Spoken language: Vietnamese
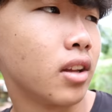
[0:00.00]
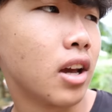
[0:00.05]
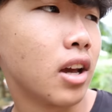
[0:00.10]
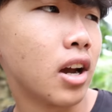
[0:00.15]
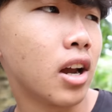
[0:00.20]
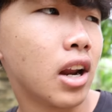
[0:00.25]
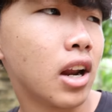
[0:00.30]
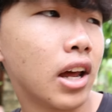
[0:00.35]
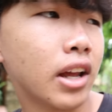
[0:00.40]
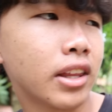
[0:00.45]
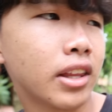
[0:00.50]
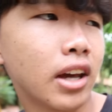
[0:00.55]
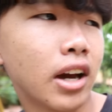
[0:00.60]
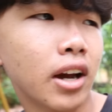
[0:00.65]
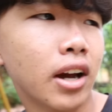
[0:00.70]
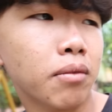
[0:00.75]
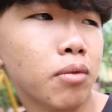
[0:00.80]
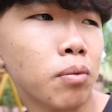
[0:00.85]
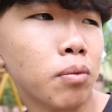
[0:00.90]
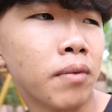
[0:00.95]
trời là
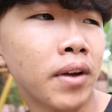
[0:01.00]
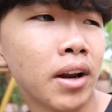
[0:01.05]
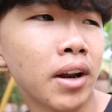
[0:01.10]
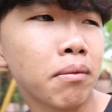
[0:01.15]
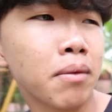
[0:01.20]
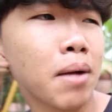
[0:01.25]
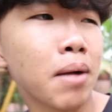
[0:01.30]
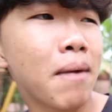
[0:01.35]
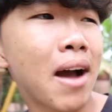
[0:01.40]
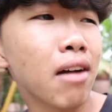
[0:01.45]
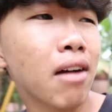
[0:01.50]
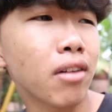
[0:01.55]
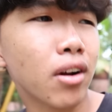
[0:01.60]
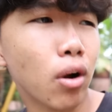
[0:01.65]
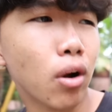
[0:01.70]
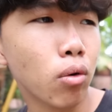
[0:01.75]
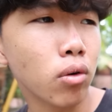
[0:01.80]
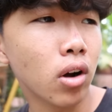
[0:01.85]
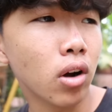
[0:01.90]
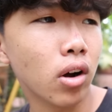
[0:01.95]
trời một mình anh ba báo là
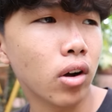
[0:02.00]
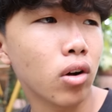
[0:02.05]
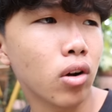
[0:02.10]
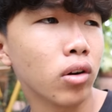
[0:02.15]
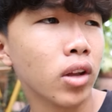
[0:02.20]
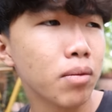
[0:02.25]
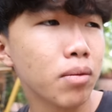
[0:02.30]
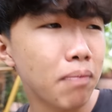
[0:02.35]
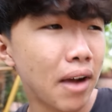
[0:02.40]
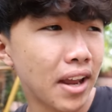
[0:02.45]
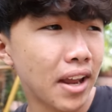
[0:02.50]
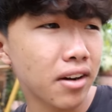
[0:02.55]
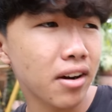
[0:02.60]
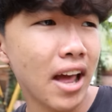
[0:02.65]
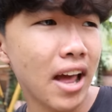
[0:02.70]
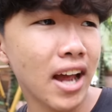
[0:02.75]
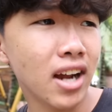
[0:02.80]
đủ rồi còn thêm mày nữa